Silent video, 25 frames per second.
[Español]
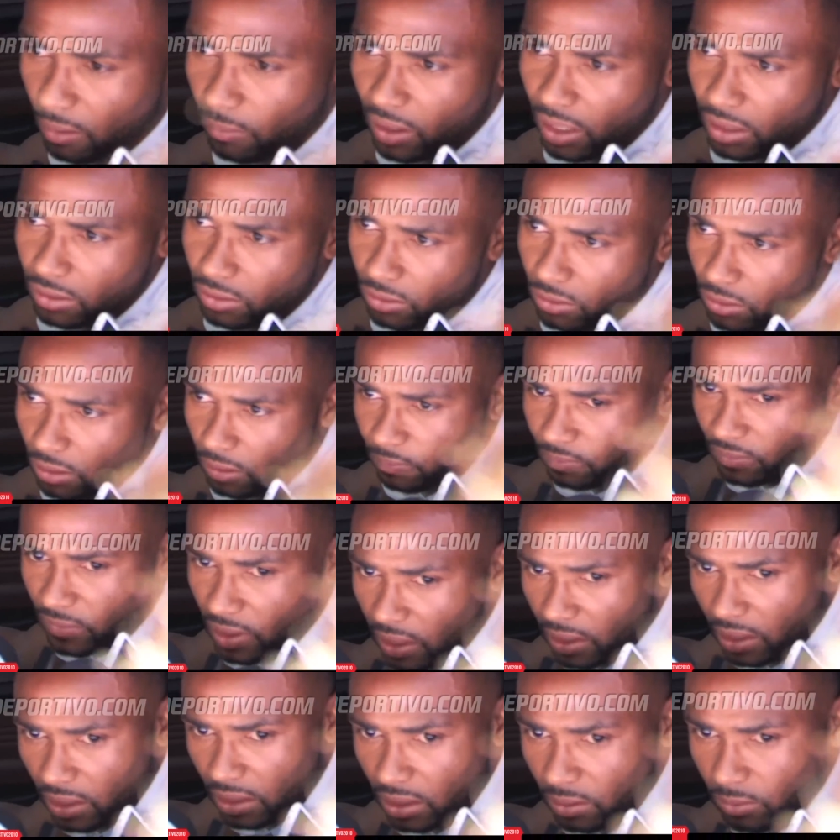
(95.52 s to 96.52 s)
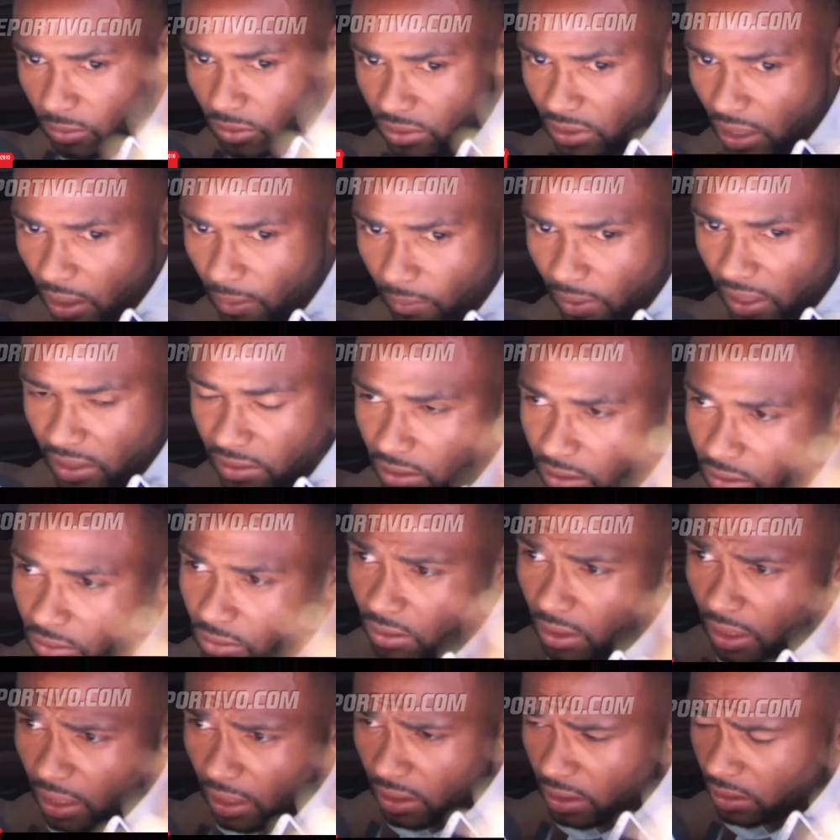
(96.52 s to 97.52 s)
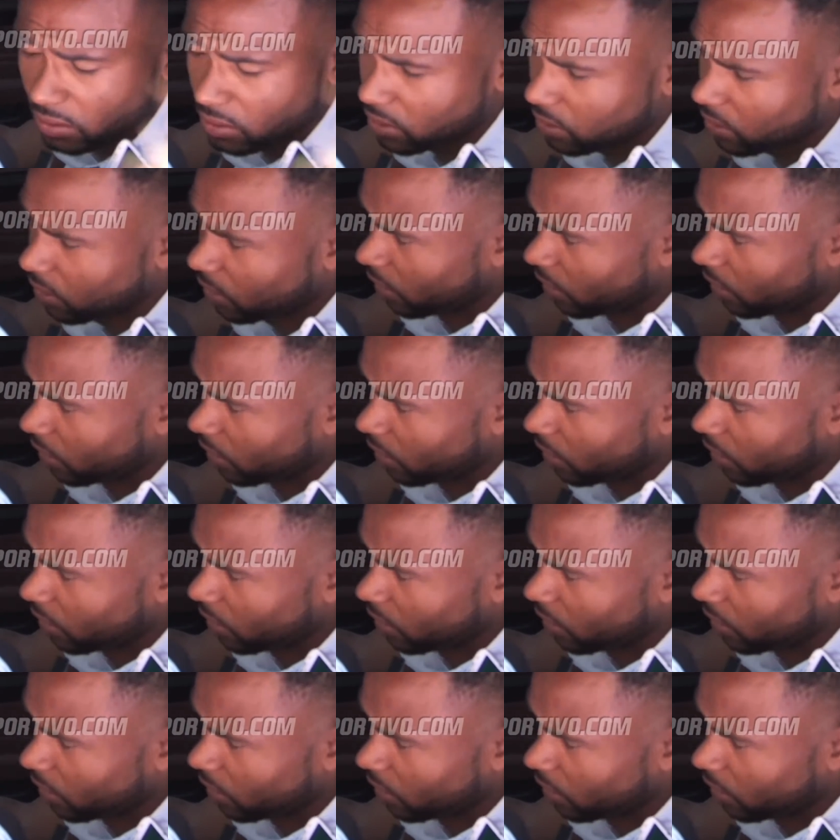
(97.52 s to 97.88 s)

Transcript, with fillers: hablando, ¿no? Hay que demostrar más dentro de la cancha.